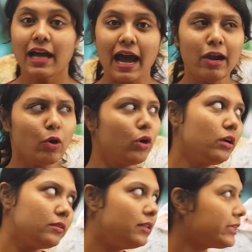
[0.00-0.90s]
কারণ
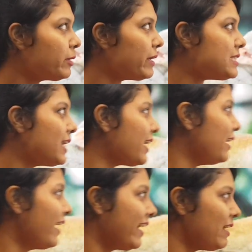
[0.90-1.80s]
দেখতে পাচ্ছি
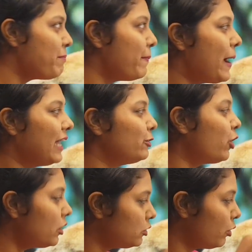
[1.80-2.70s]
কি একটা
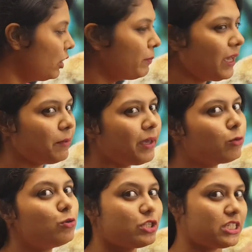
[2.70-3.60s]
বাদর দড়ি বেয়ে
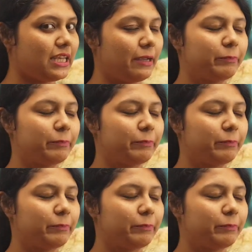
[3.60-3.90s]
বেয়ে উঠছে